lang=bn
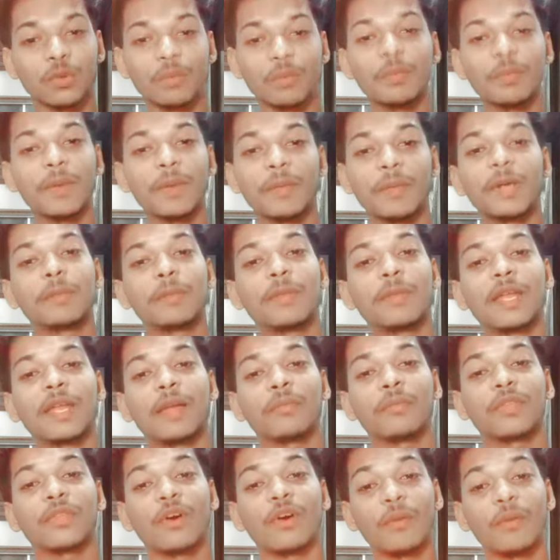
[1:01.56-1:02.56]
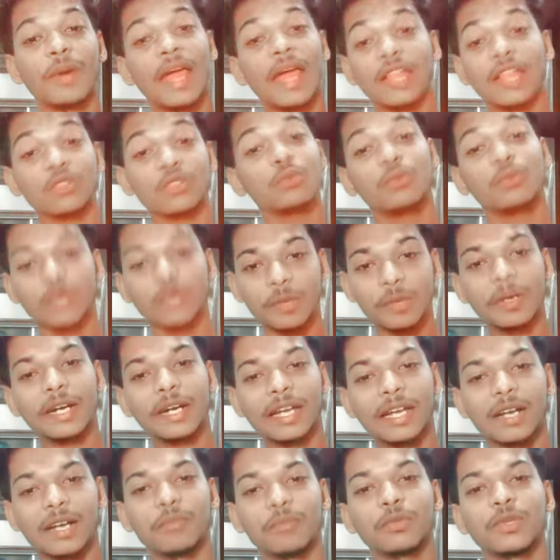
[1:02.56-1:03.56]
প্রথম পেমেন্ট পেলাম তো আবার এত পরিমাণ
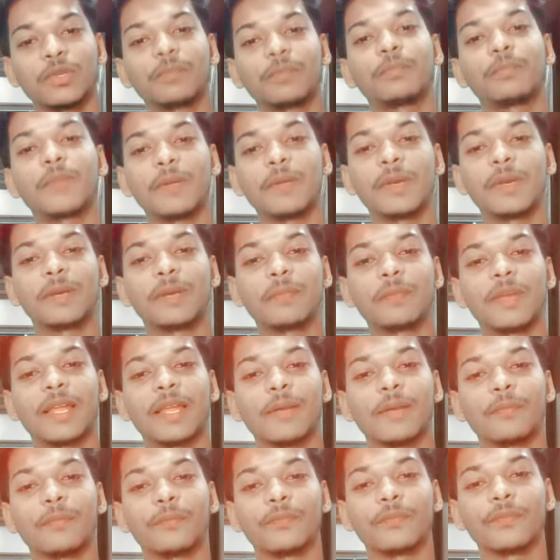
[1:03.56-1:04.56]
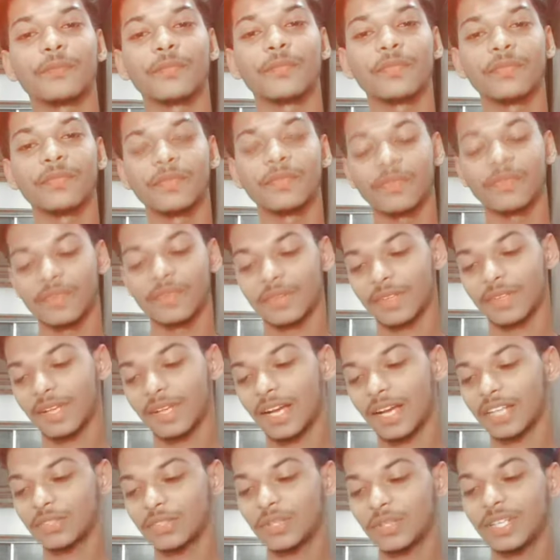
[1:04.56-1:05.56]
টাকা পেমেন্ট পেলাম
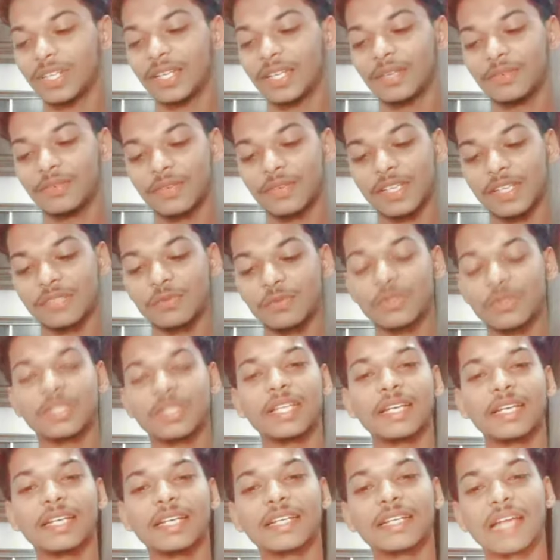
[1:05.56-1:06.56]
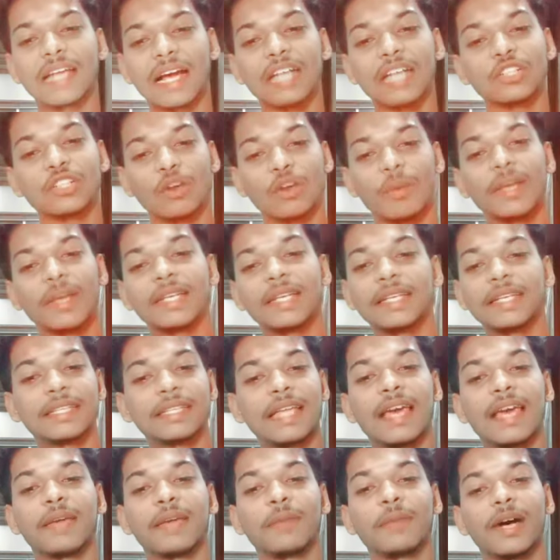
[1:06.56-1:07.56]
আসলে ফেসবুক থেকে টাকা সবাইকে
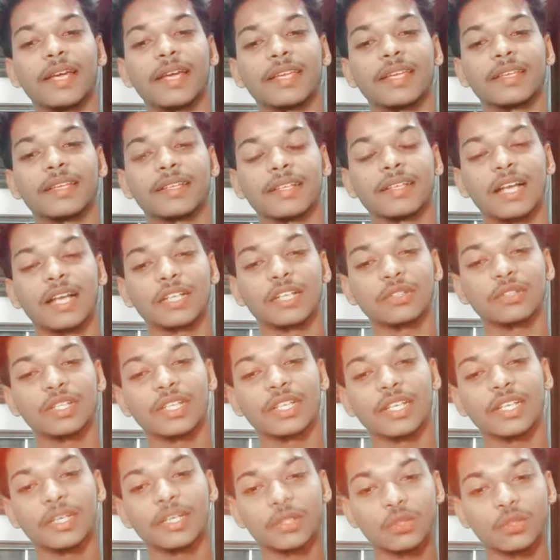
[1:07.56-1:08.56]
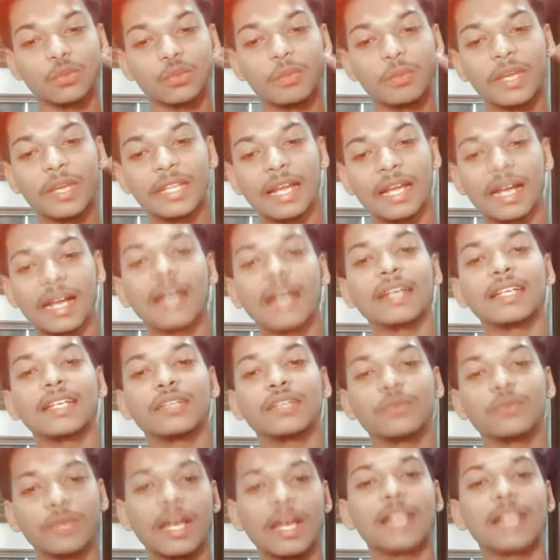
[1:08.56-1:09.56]
দেয় ভাই আসলে একটু মেধা
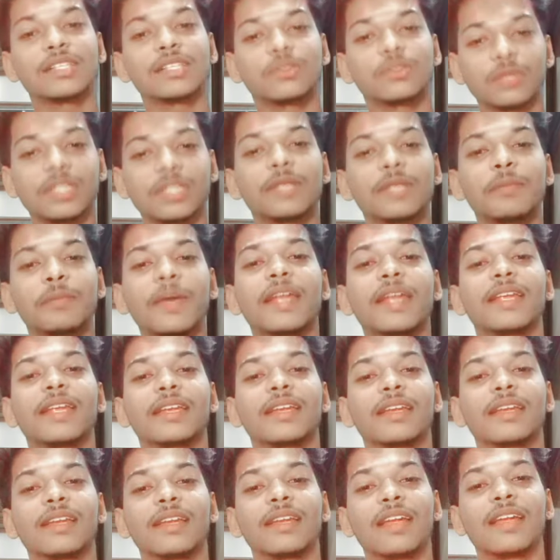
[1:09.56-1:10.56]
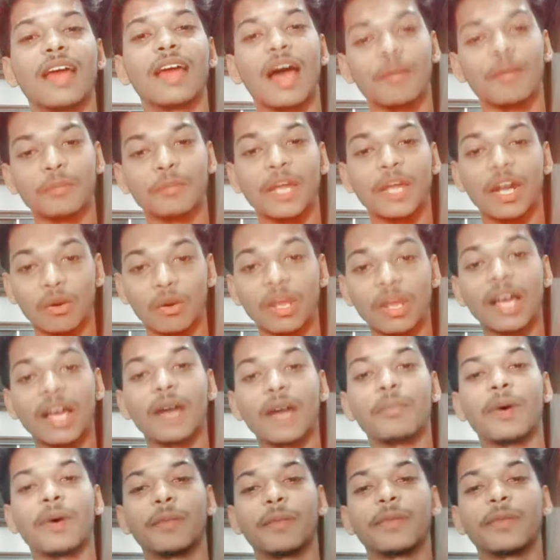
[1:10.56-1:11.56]
খাটিয়ে যখন কাজ করতে পারেন আপনারাও
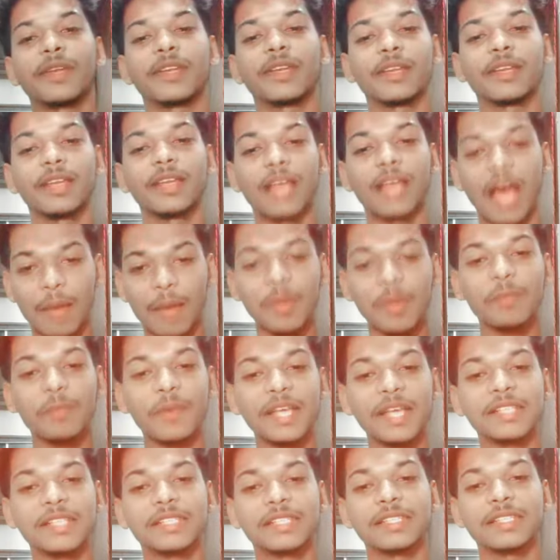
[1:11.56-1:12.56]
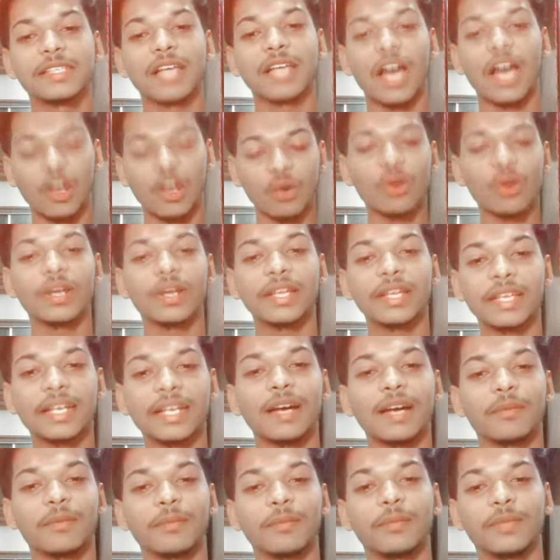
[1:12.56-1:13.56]
টাকা পাবেন আমি পাইছি আরও অনেকে
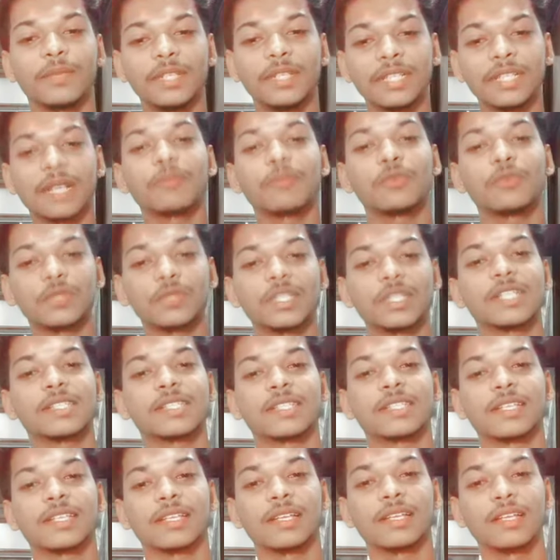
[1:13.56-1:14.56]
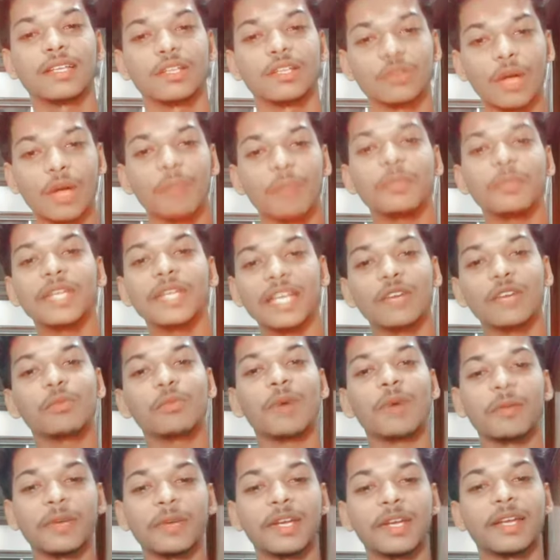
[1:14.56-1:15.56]
কাম ইনকাম করতেছে তো আপনি কেন
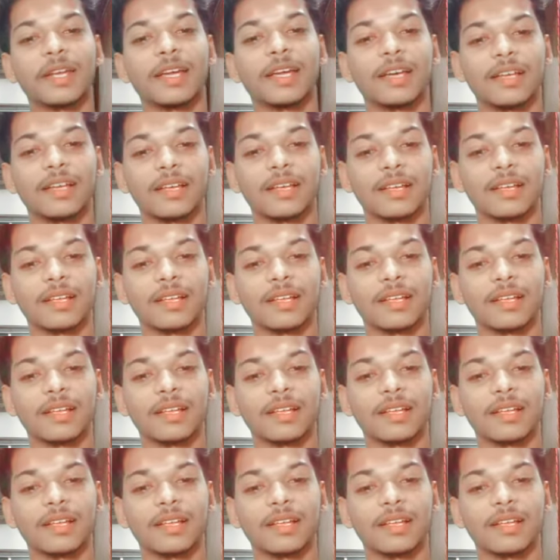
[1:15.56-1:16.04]
পাবেন না